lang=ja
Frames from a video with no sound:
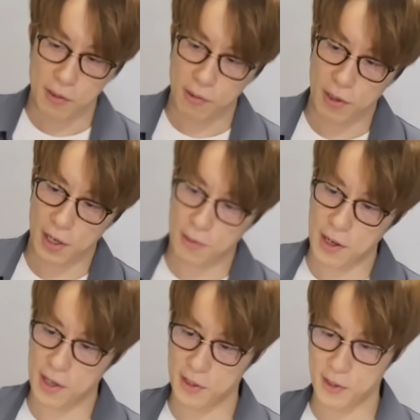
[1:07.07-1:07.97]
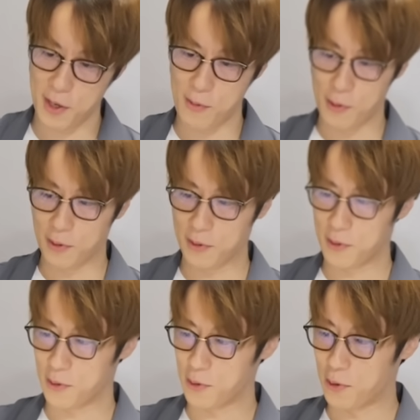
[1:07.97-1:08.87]
これはでも
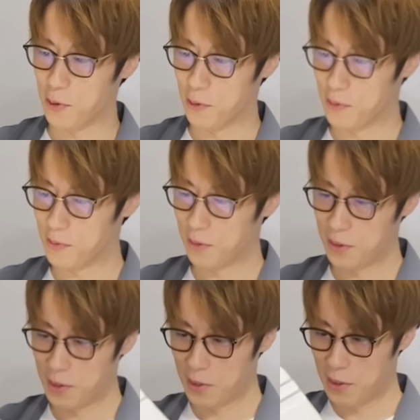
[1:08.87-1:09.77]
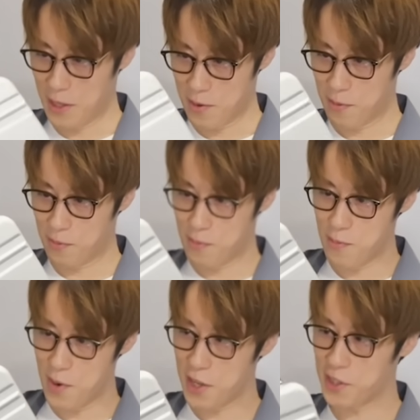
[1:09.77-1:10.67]

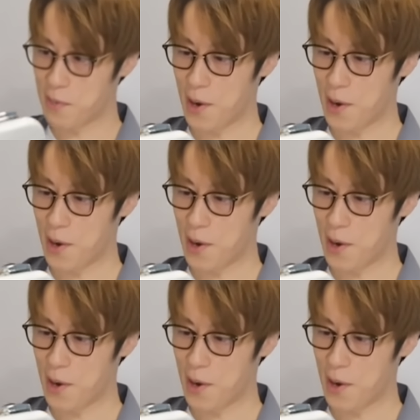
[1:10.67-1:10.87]
ちょっとマジで